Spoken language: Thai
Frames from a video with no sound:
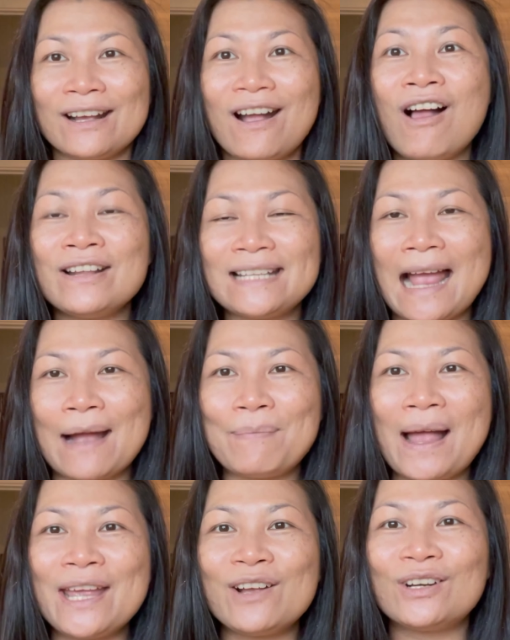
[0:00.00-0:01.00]
ก่อนจากไป
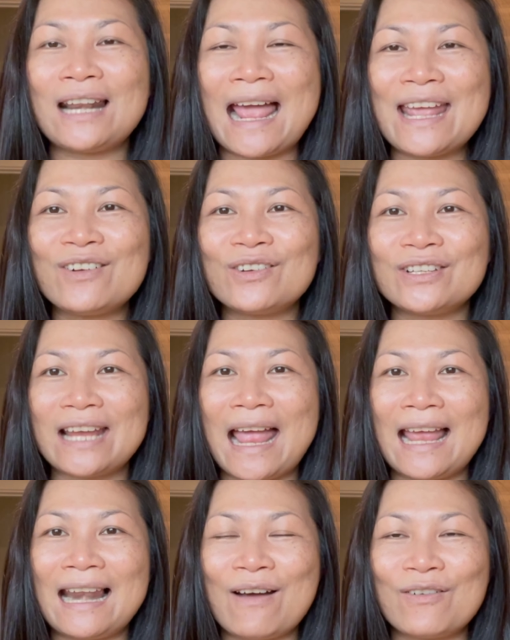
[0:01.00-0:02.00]
กดไลค์กดแช
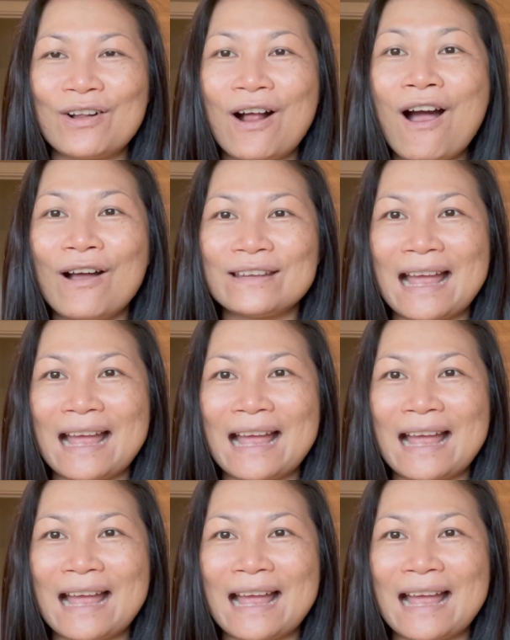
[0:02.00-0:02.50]
ร์แล้วก็